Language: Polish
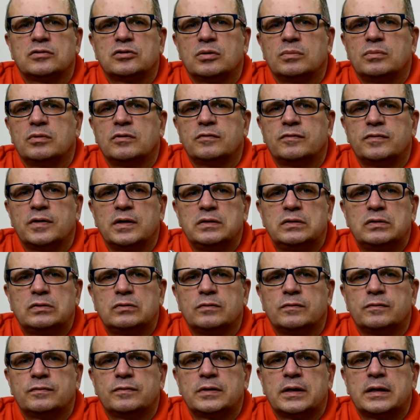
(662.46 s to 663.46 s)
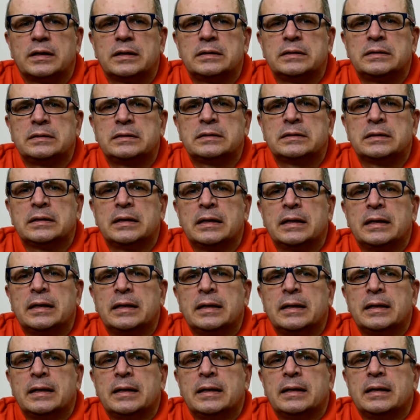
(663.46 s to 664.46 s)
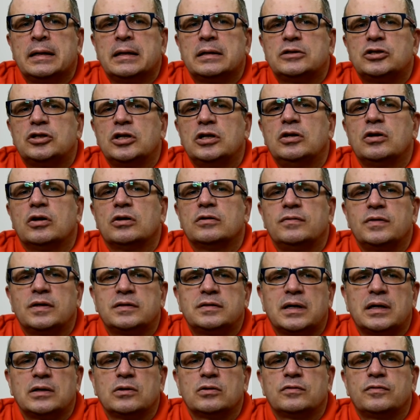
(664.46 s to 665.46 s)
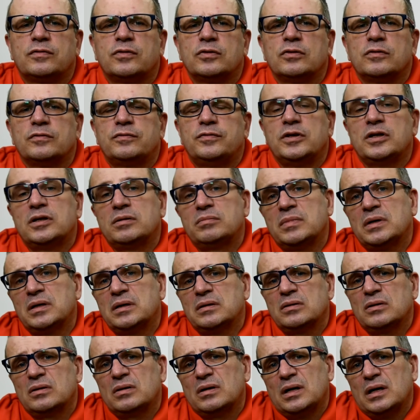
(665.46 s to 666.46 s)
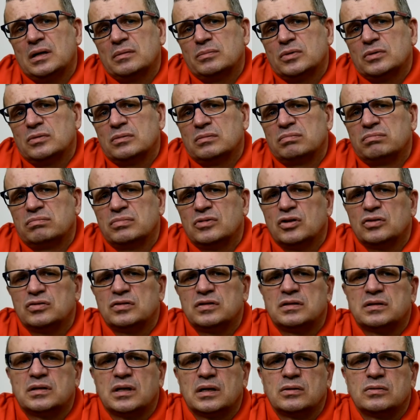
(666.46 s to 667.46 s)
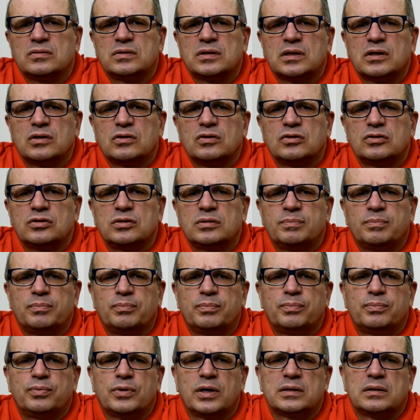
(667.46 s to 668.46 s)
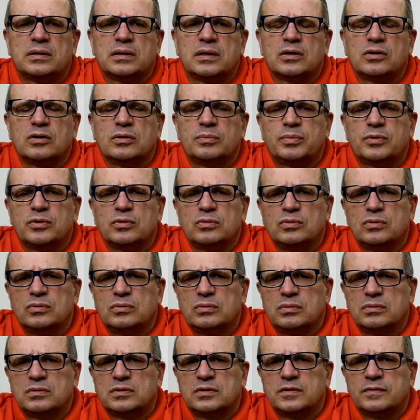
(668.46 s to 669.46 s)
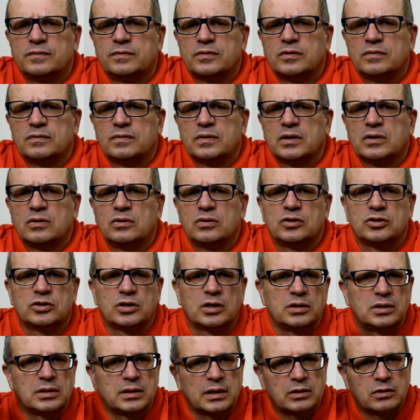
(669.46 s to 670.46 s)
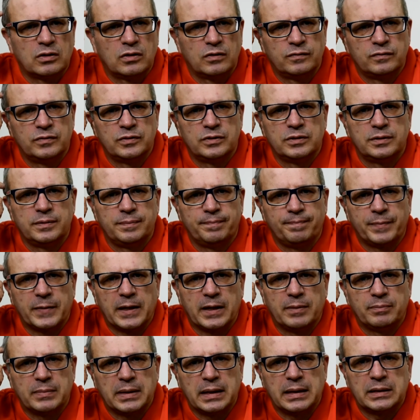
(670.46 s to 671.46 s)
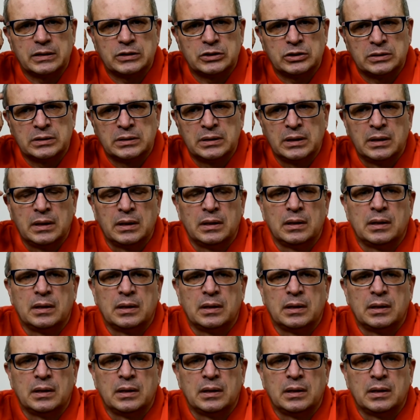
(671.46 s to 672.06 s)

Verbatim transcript: z Tobą face to face, czyli odwiedzają Twoją firmę, no albo korzystają z jakiegoś płatnego produktu cyfrowego, jeżeli takowy masz.